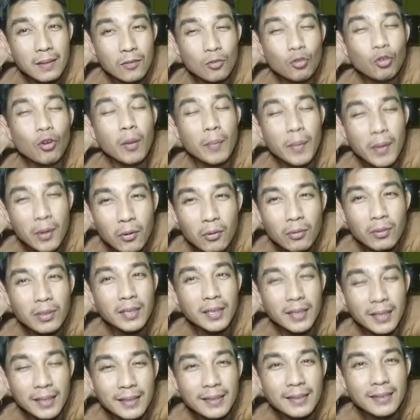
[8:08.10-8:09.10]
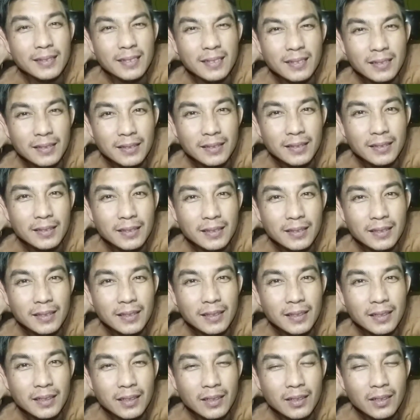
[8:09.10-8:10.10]
suka bingung sih
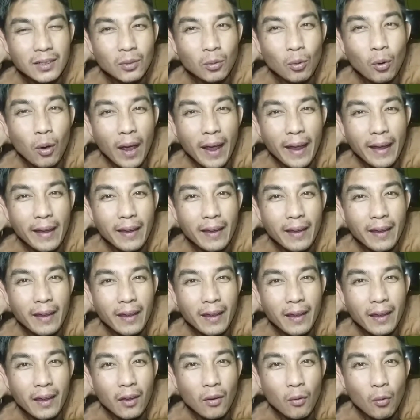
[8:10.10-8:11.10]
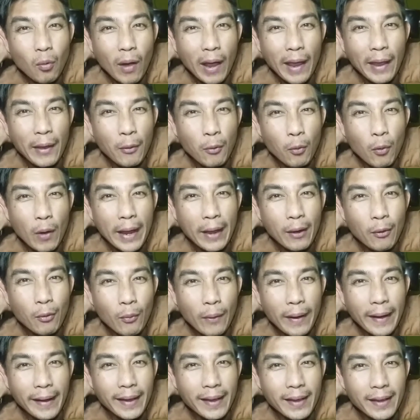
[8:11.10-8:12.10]
why why why
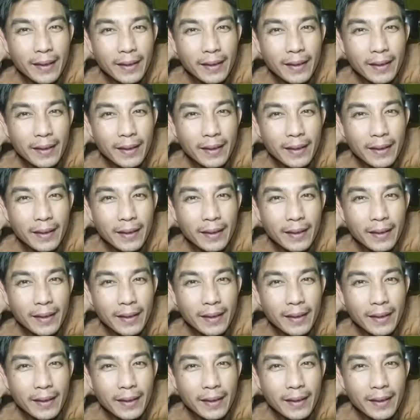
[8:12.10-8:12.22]
why